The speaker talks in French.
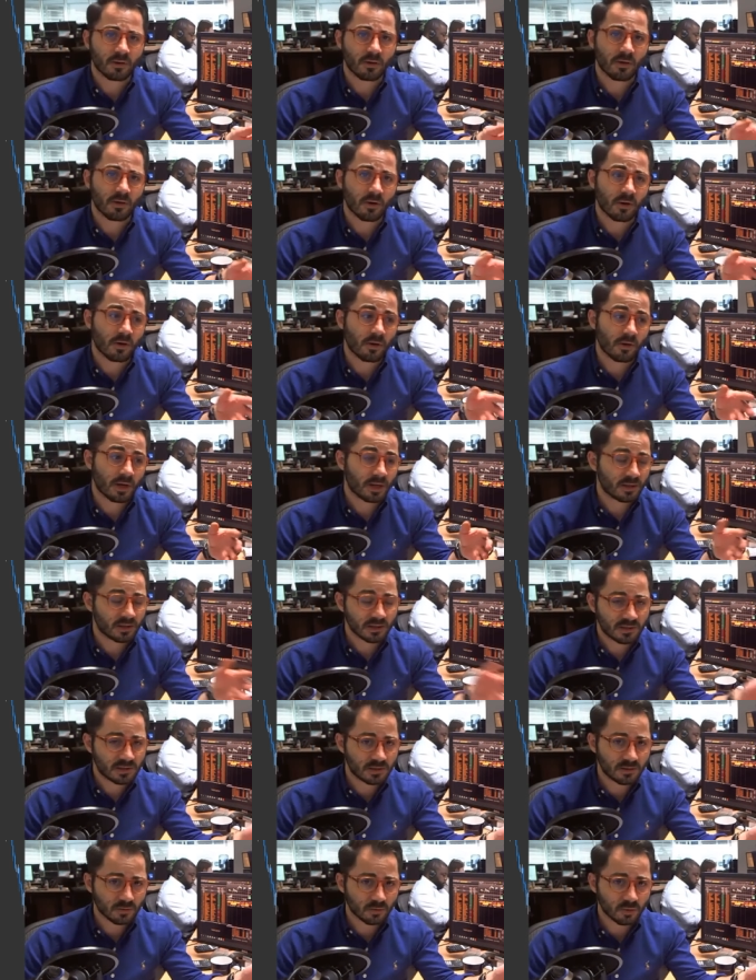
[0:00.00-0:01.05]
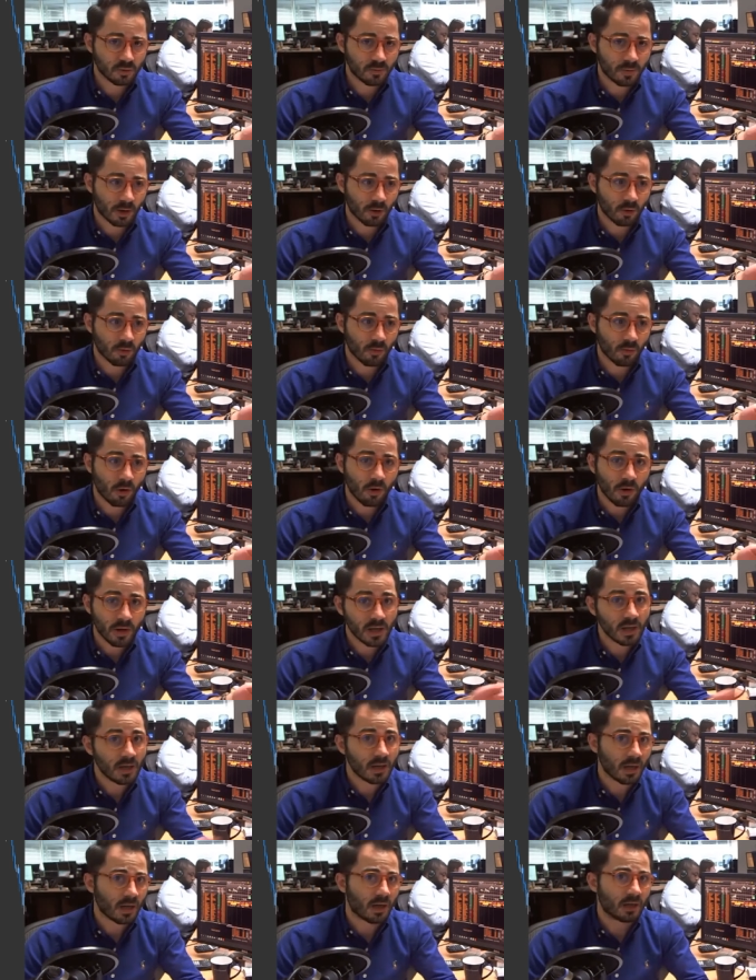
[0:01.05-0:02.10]
euh, la décision du Parlement
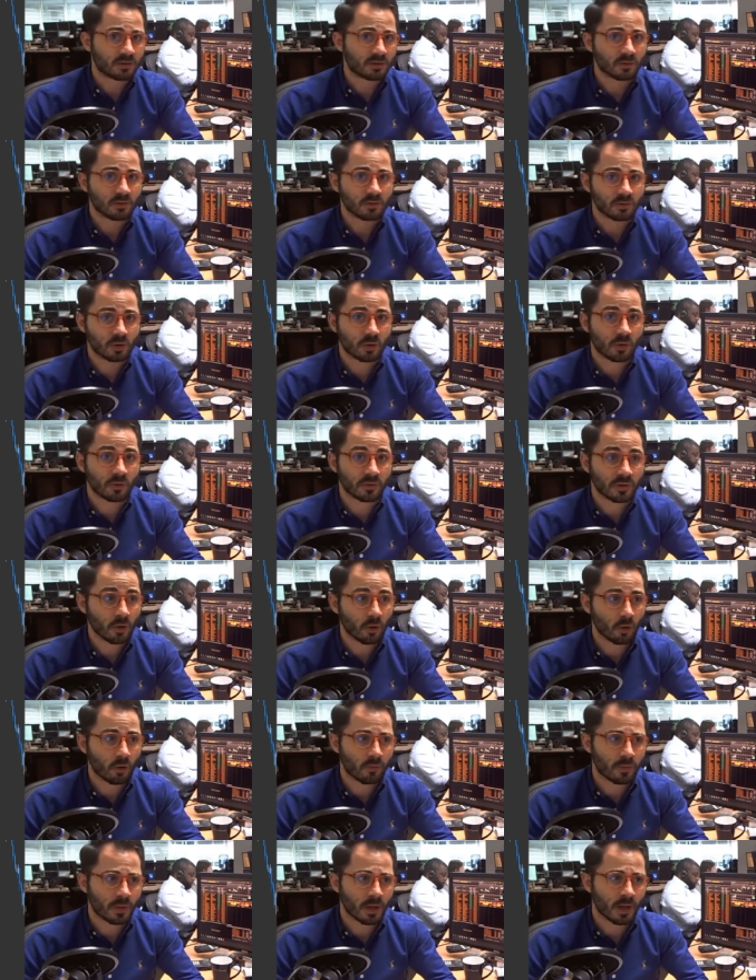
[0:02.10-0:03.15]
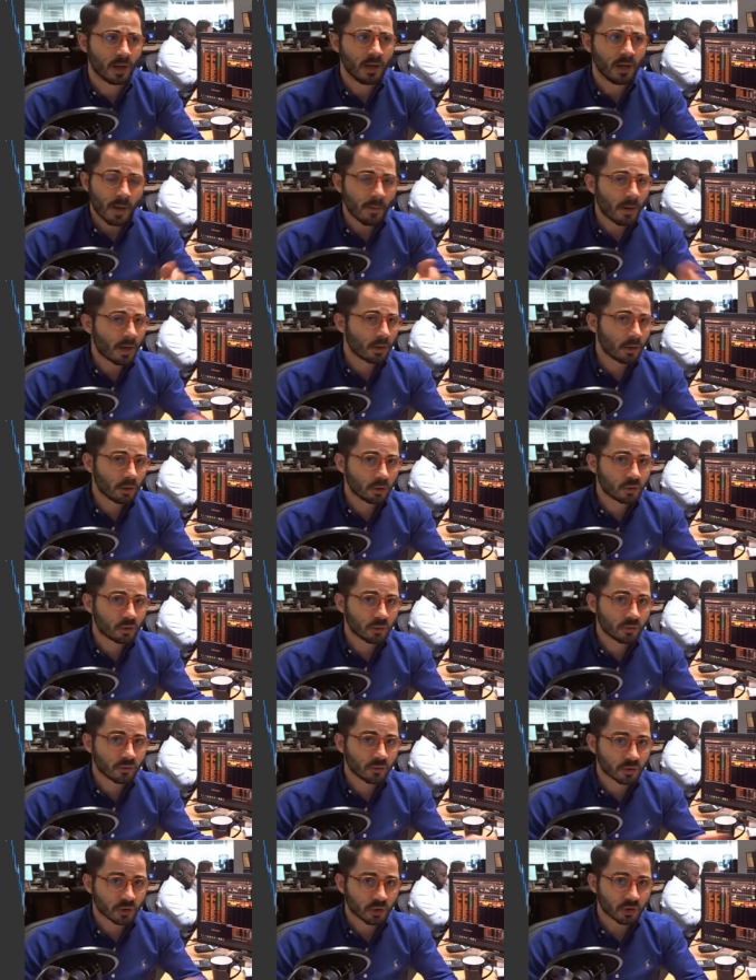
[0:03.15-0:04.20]
et les réactions du côté européen. Pas mal de
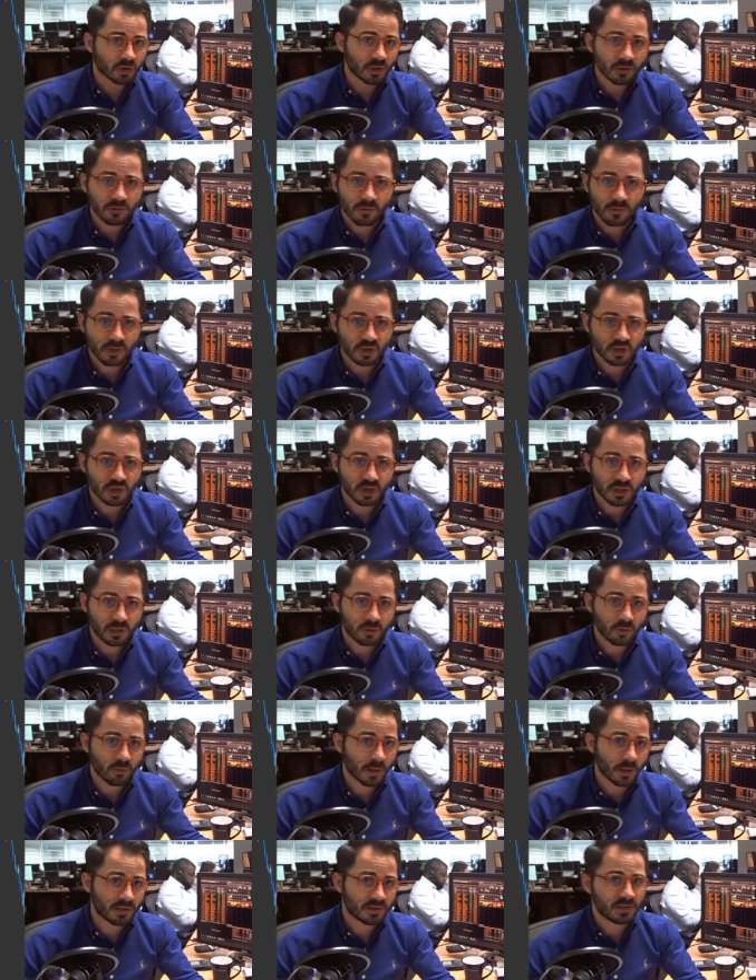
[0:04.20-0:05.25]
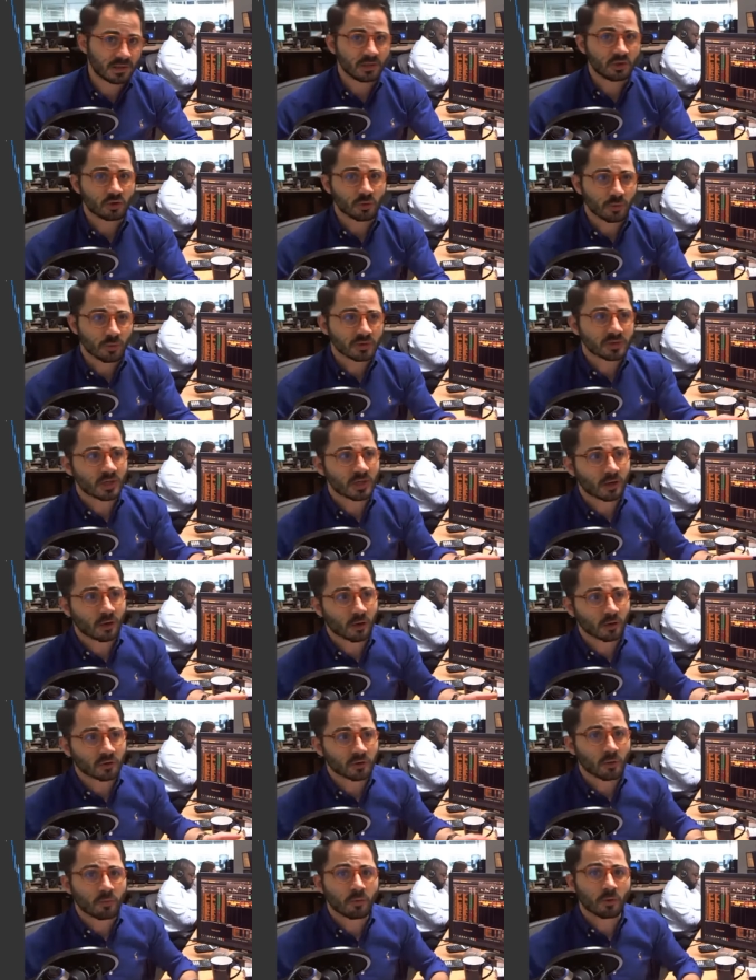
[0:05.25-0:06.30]
choses ont changé sur le l'échiquier du Brexit. Je pense qu'il est grand
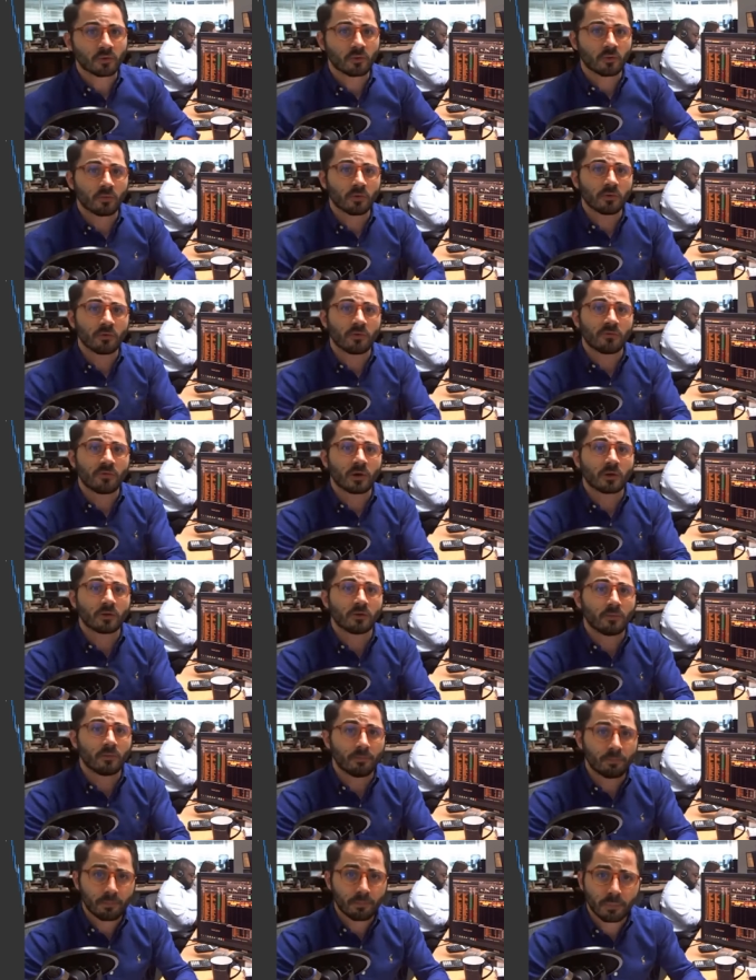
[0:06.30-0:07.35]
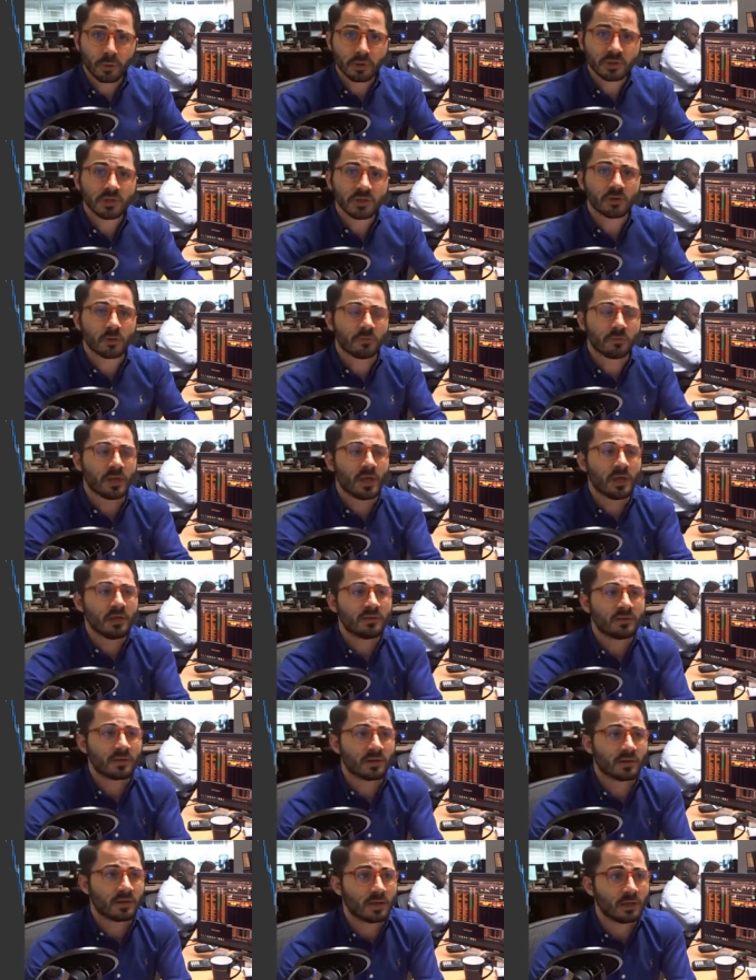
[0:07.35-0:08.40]
temps pour tout le monde de faire une petite
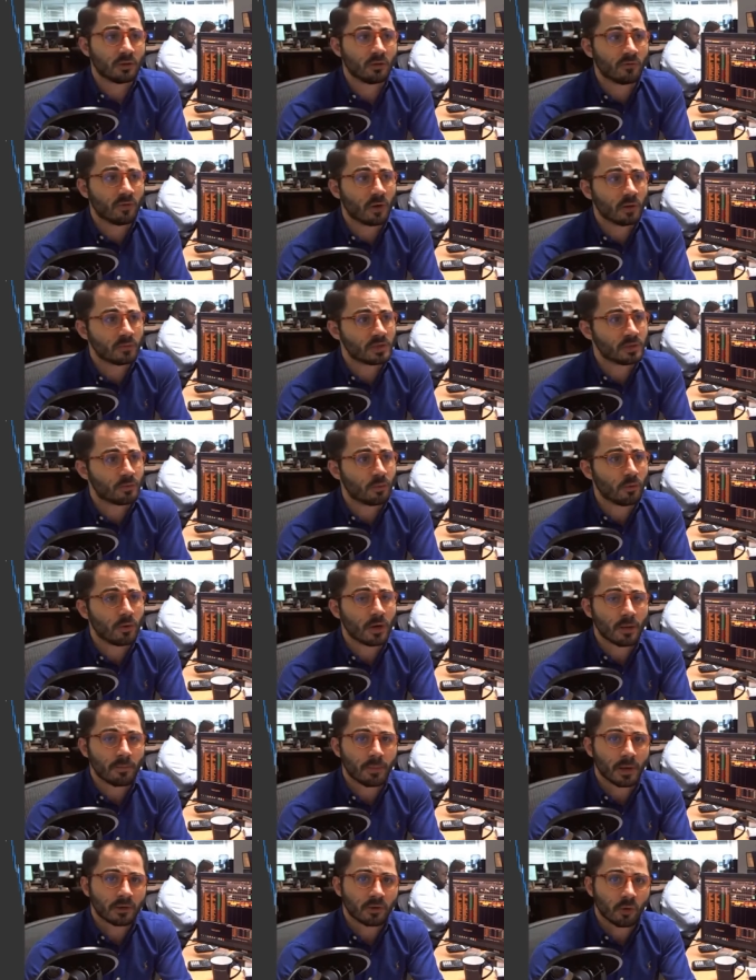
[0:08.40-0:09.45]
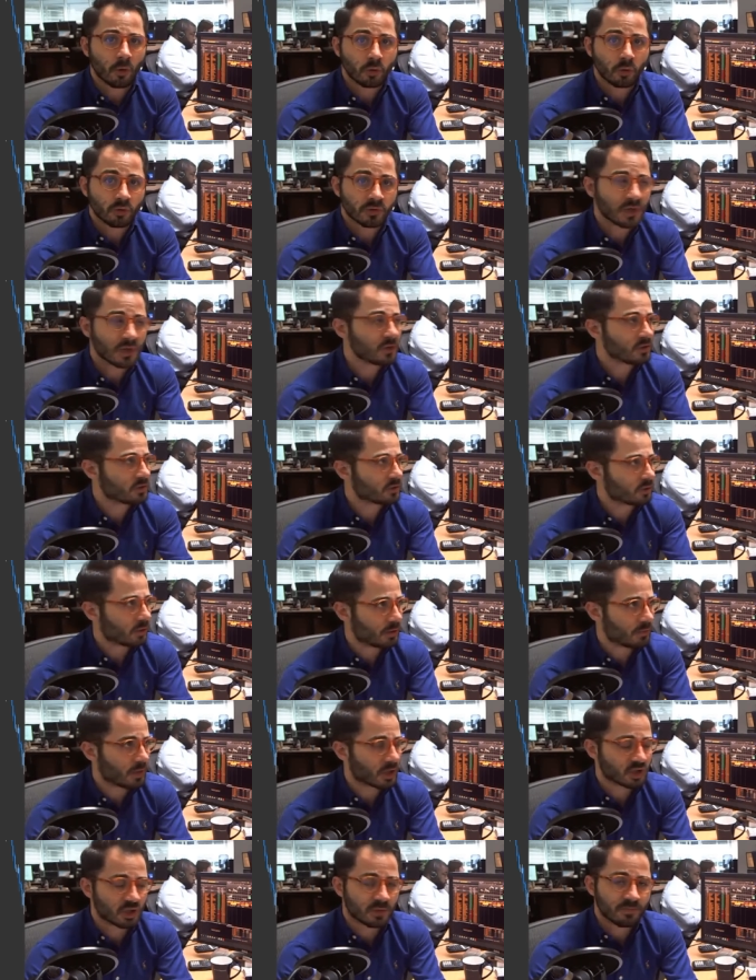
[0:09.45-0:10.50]
update et de voir un petit peu l'impact de tout ça sur les
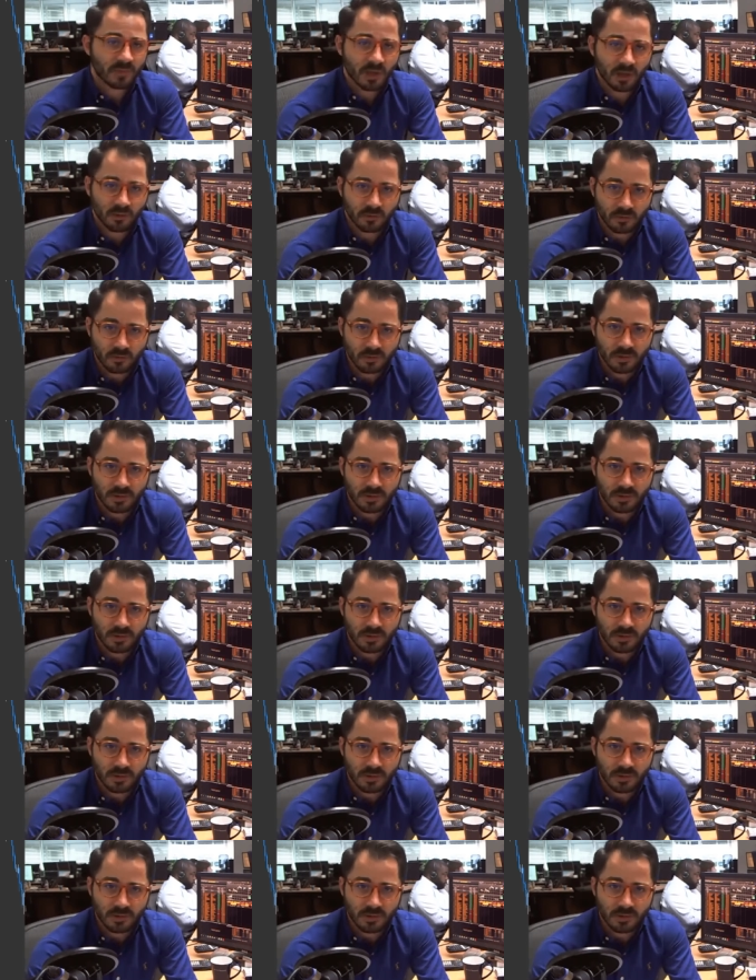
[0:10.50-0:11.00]
marchés. A tout de